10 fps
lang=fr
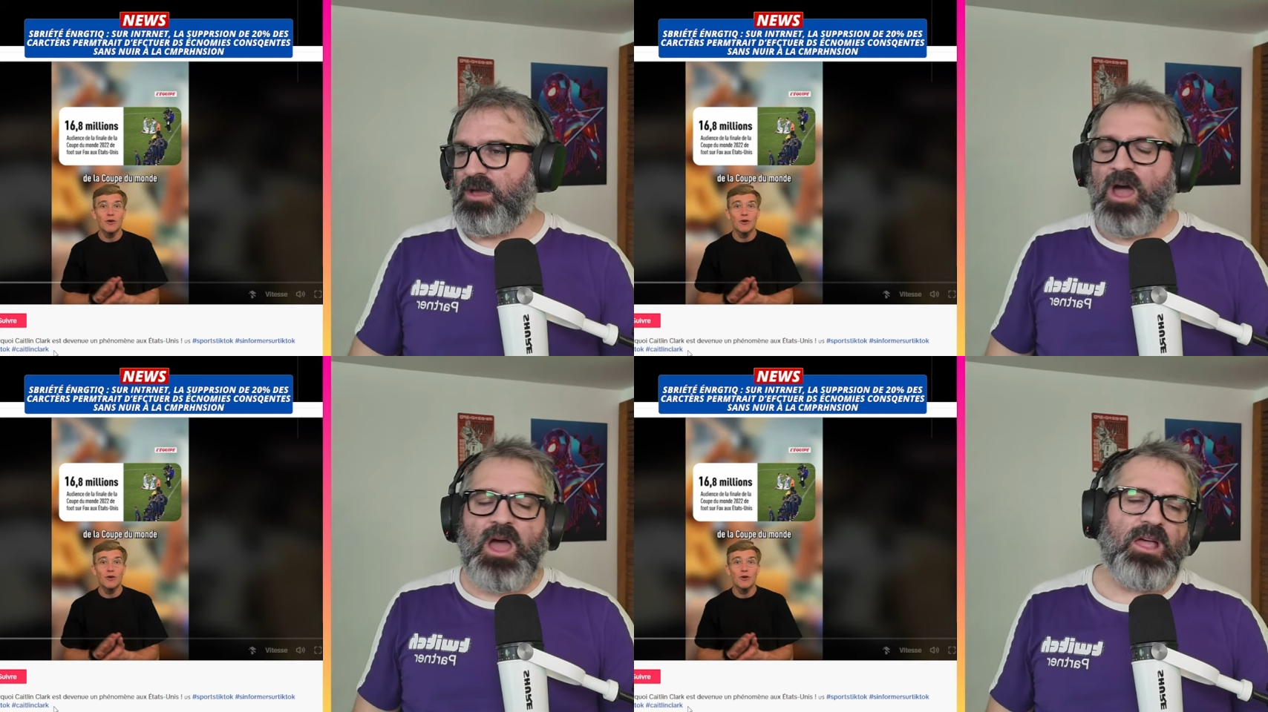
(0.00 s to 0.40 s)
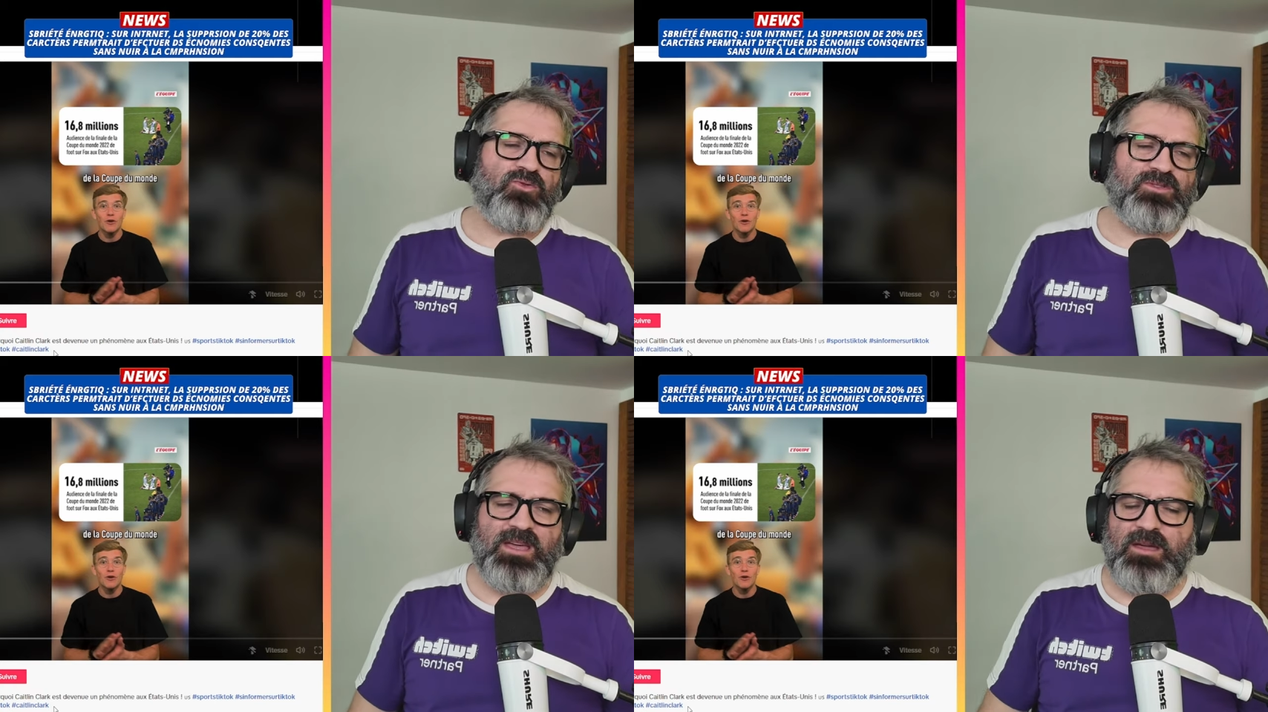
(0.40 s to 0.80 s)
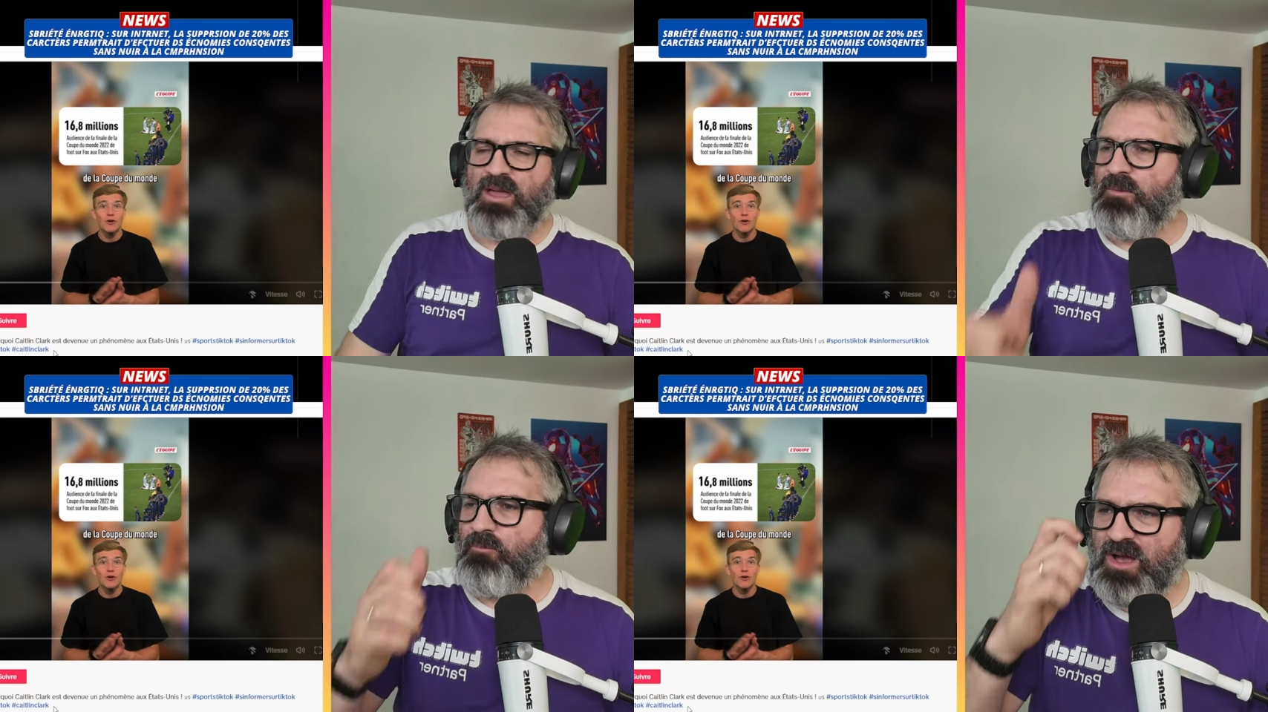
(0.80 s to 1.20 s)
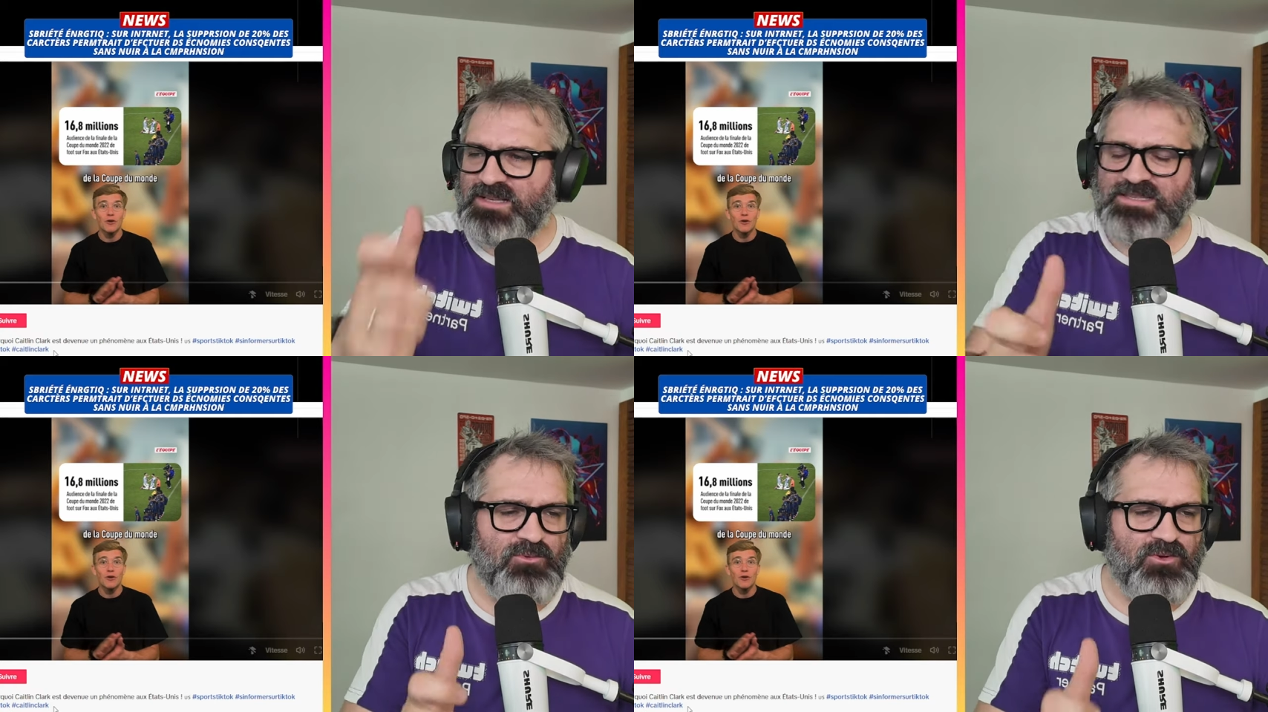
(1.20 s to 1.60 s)
Ah, écoutez, moi,
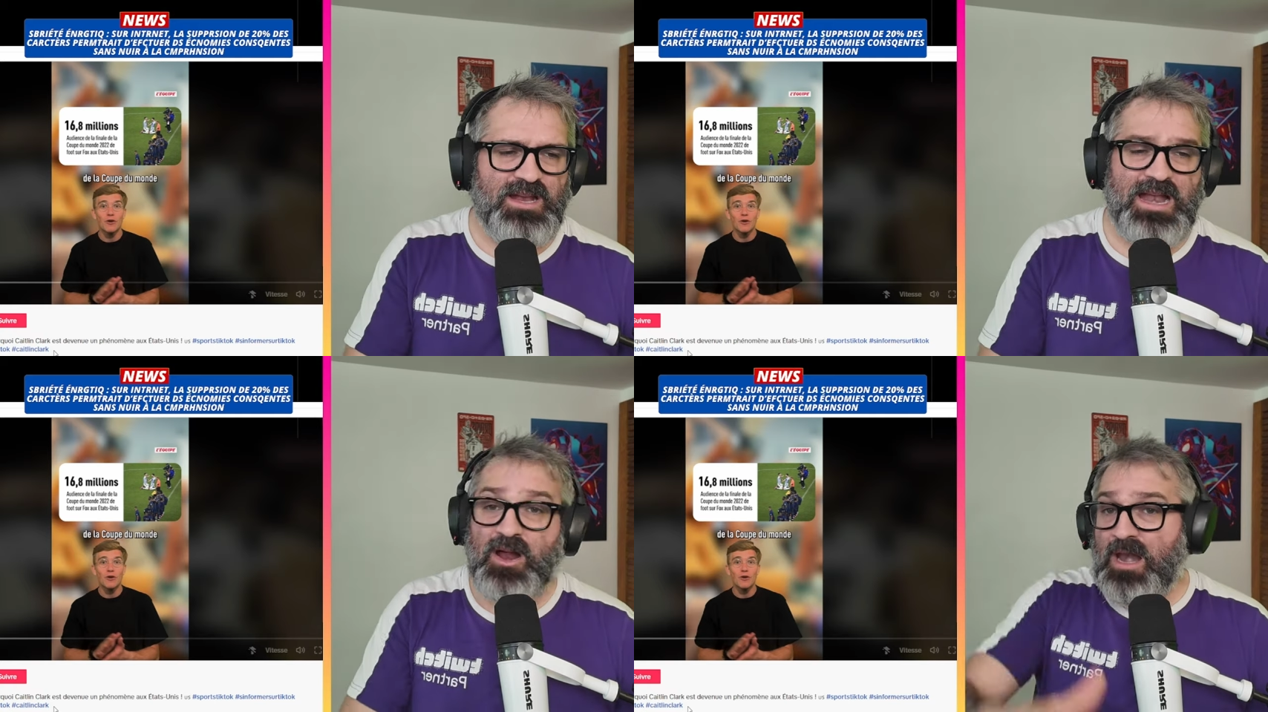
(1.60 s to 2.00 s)
ça me déglingue.